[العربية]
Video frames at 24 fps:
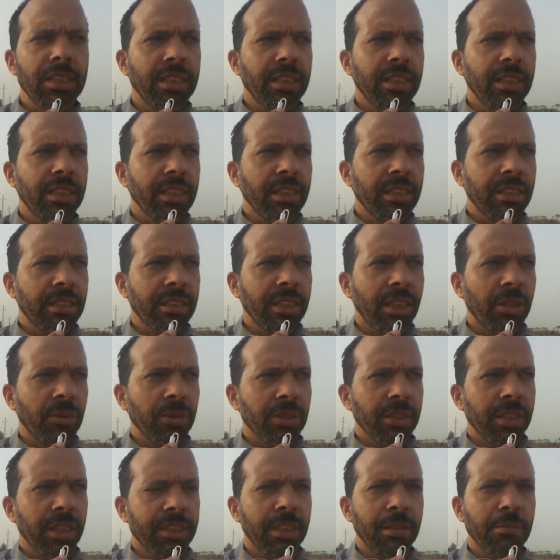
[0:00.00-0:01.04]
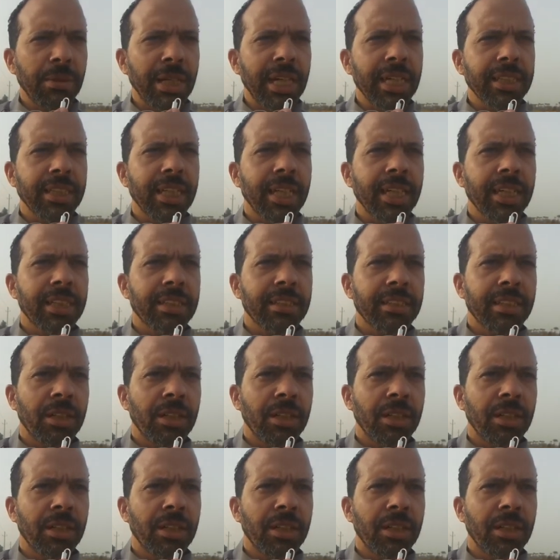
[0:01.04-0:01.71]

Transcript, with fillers: التعويضات البعض اخذ